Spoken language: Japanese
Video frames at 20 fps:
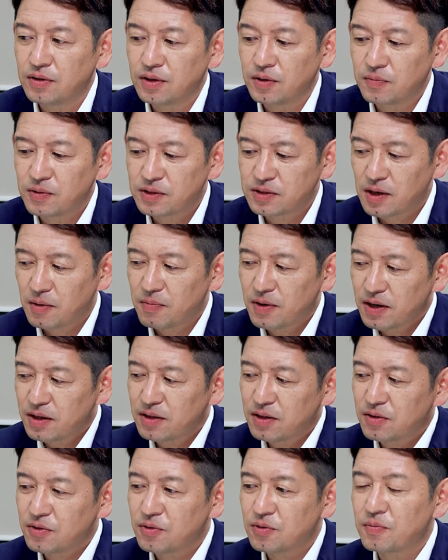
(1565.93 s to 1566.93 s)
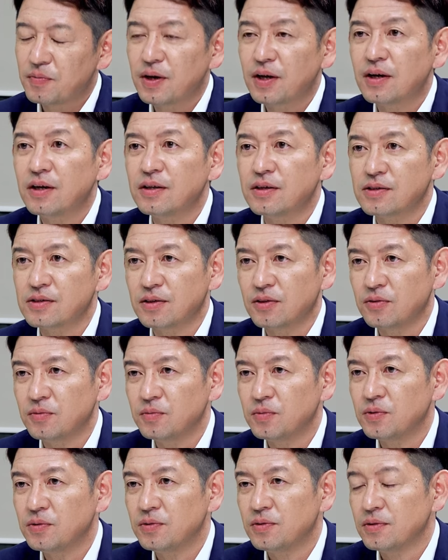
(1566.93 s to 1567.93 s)
やっぱり鯖江って有名なんですけ
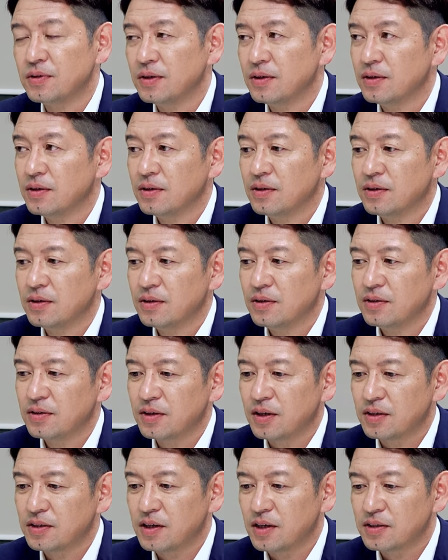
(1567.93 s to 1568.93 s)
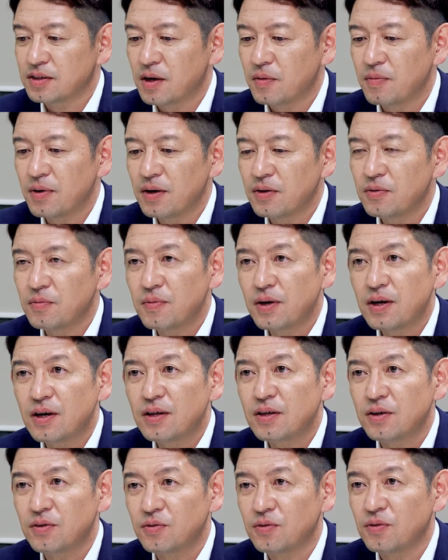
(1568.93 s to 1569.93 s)
どもいやじゃあ鯖江の眼
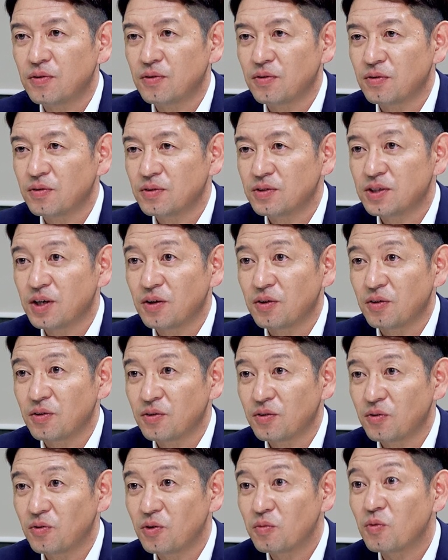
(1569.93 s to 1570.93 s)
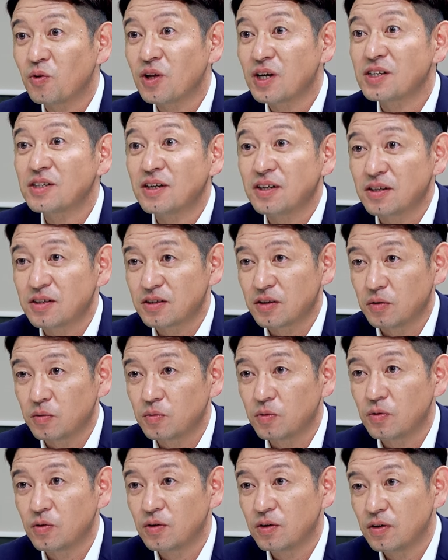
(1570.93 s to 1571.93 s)
鏡のじゃあこれも同じなんですけ
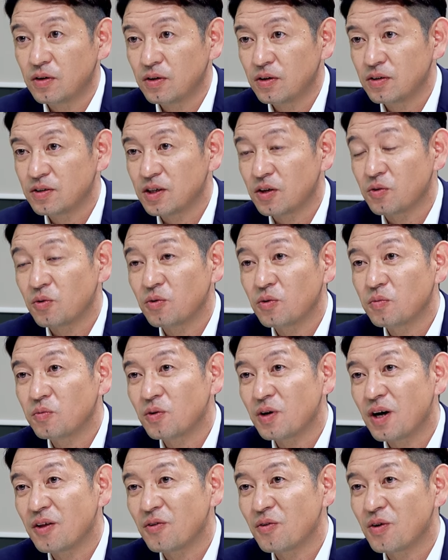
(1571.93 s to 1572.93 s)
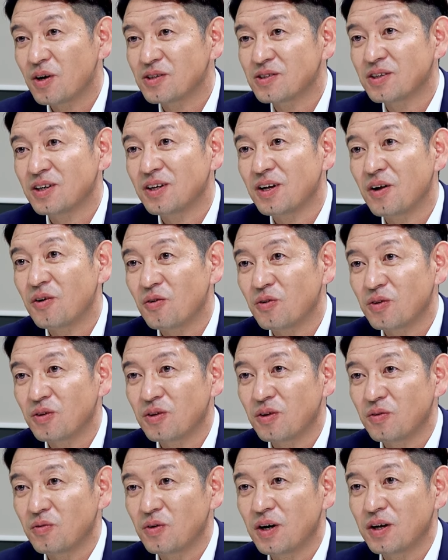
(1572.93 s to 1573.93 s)
どもじゃあどのブランドが好きなのって
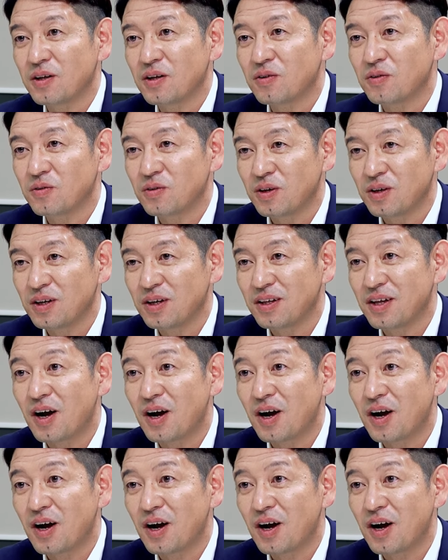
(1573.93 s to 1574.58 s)
言われた時に